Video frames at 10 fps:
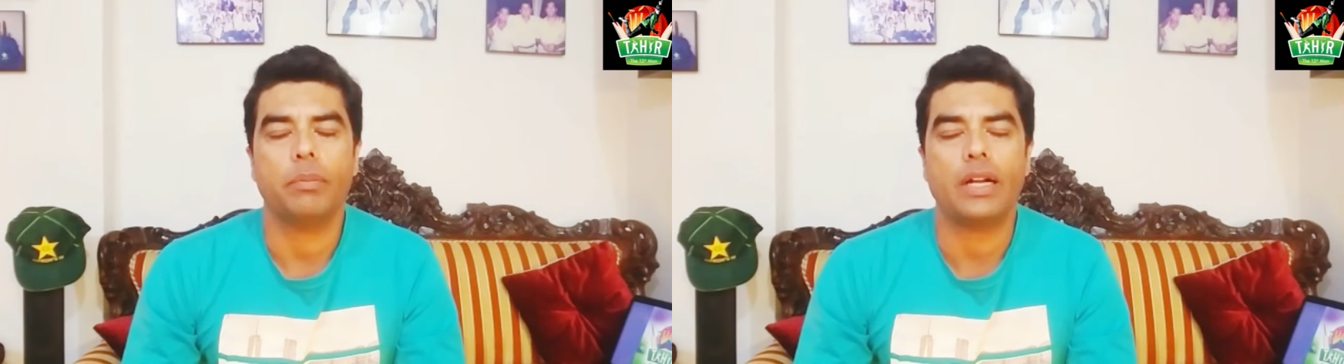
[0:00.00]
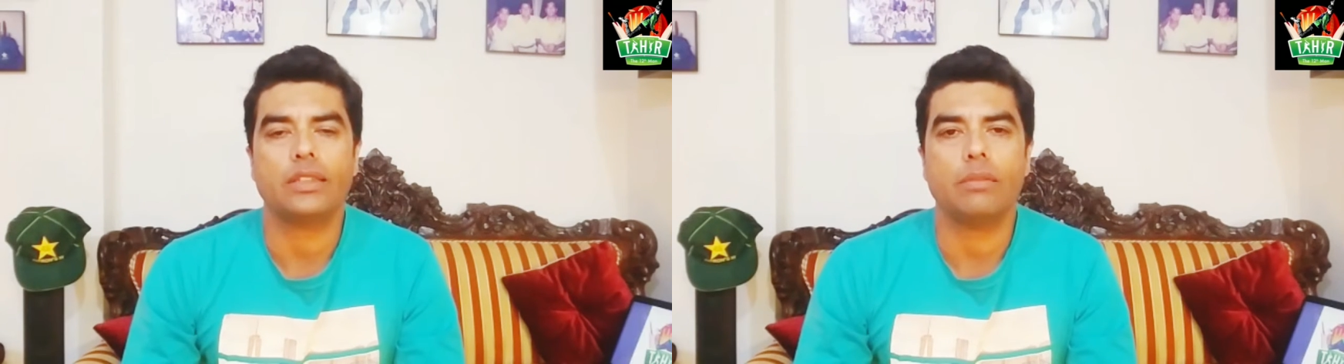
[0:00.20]

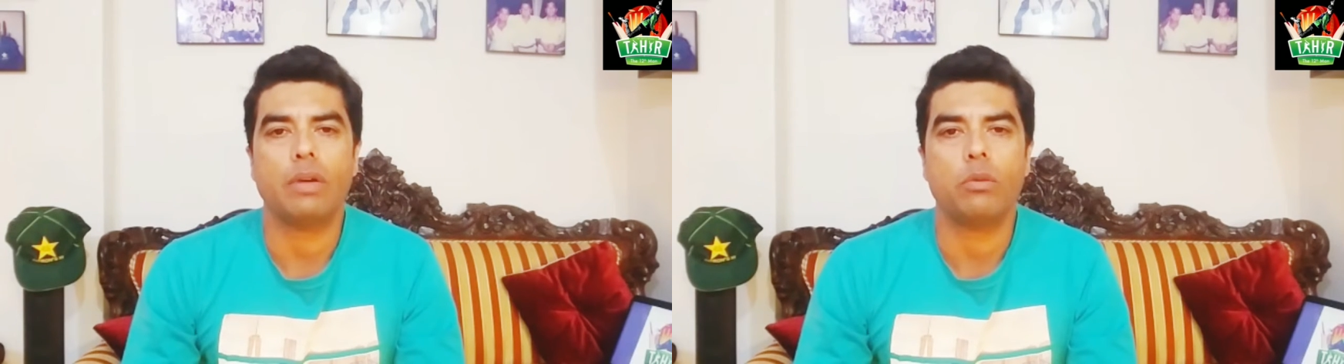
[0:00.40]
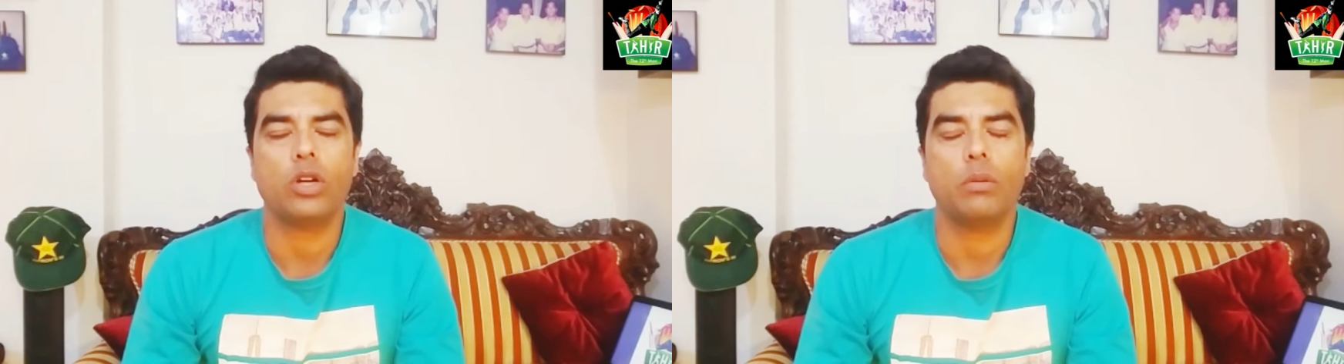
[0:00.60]
पाकिस्तान
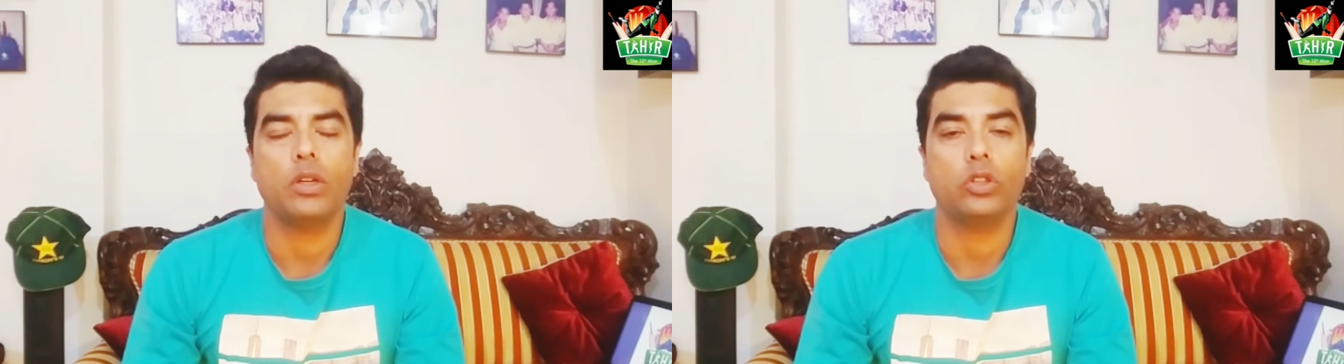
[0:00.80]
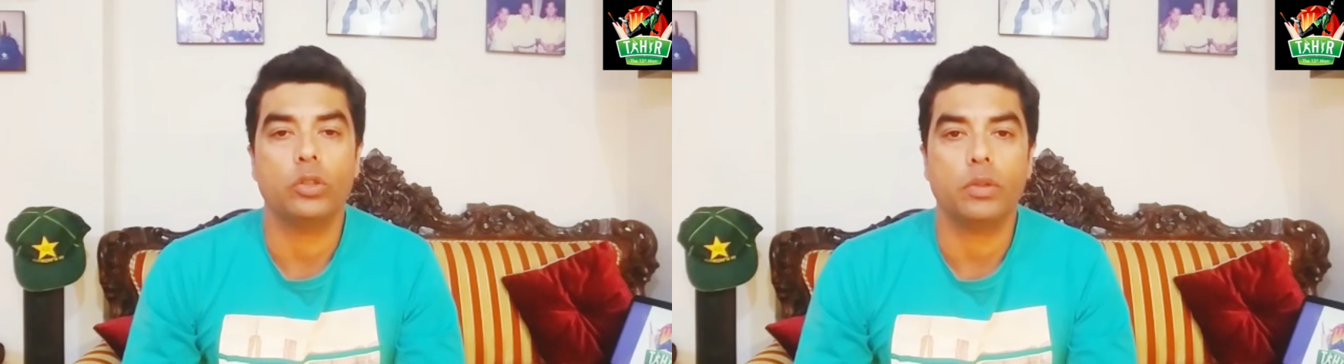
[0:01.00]
बामुकाबला
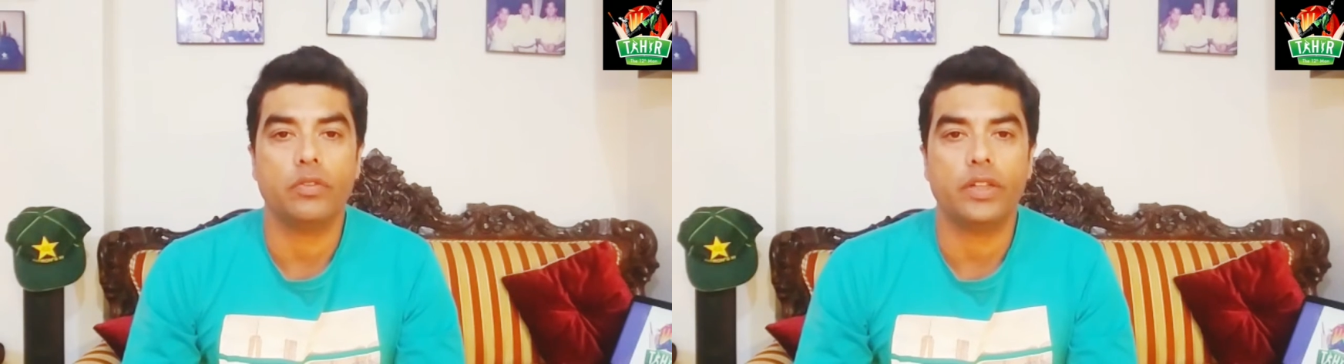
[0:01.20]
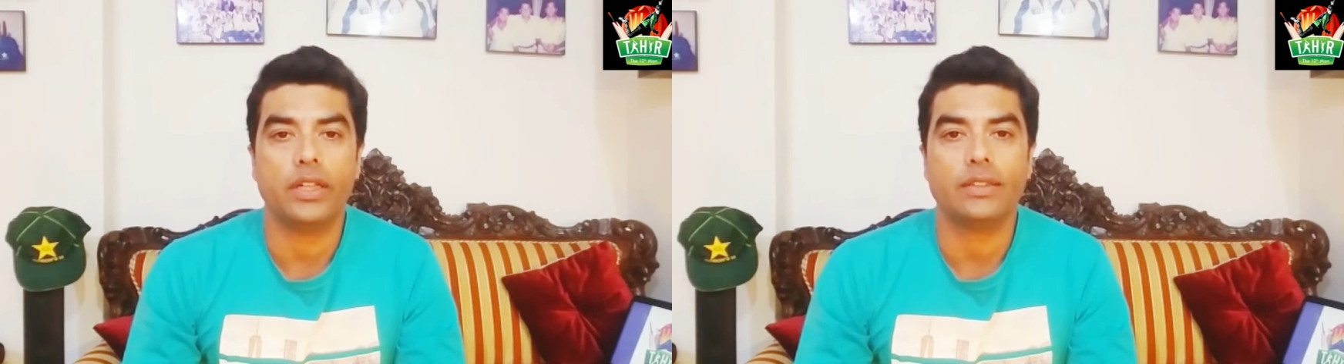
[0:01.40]
जनूबी
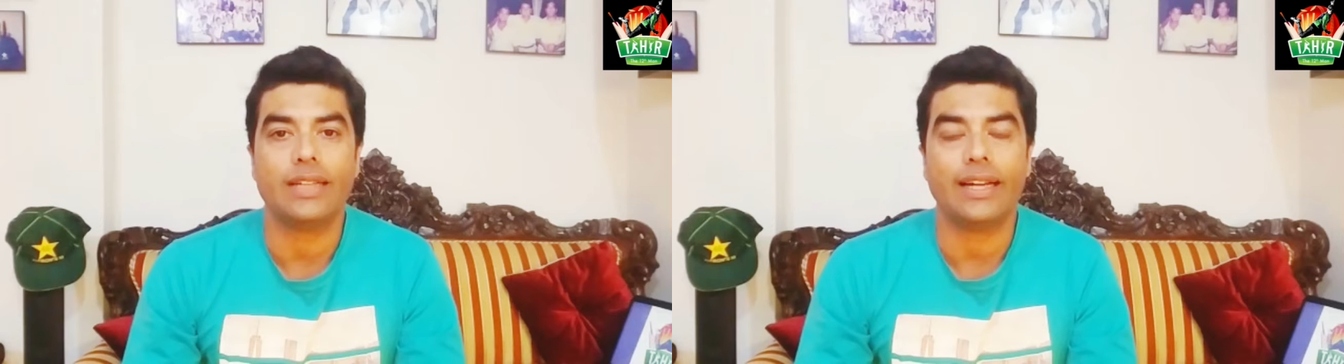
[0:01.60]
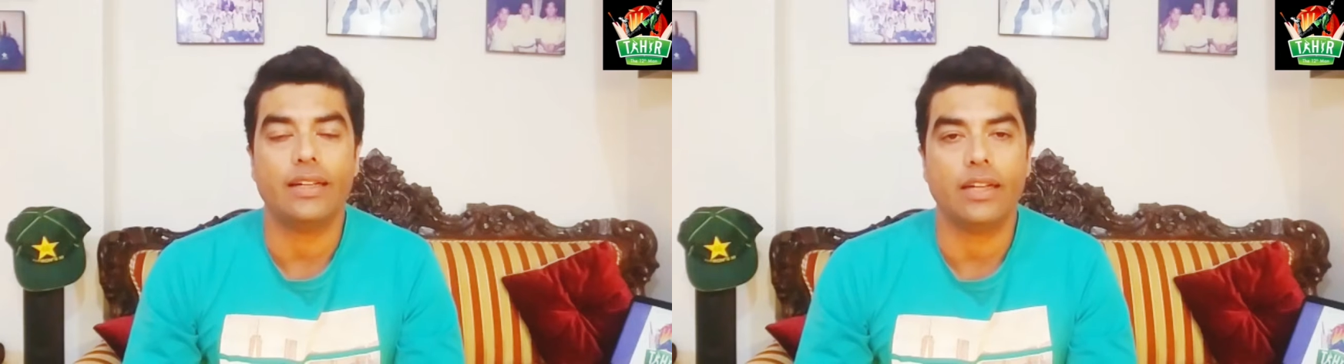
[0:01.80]
अफ्रीका
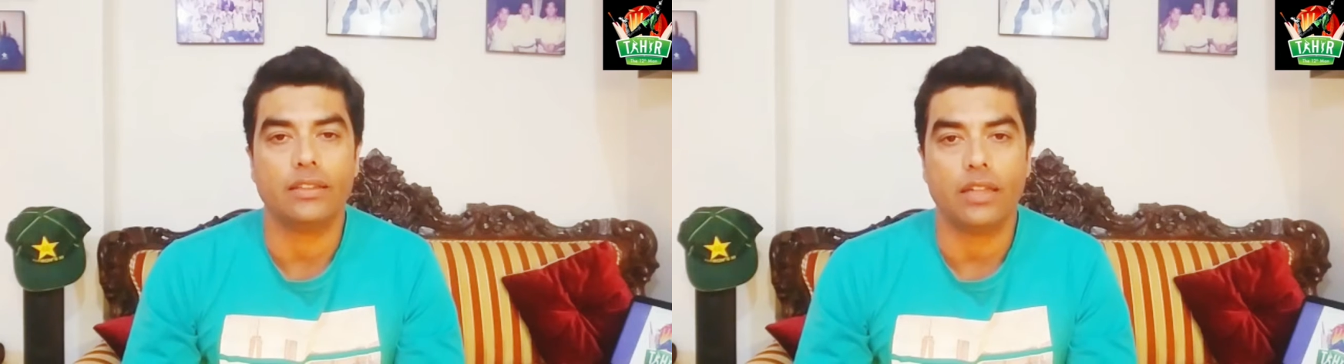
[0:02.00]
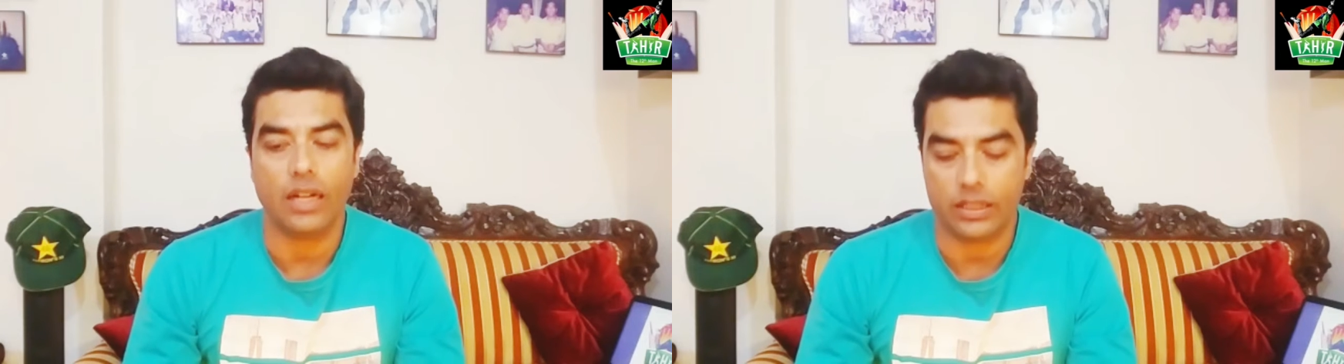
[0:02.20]
सेकंड टेस्ट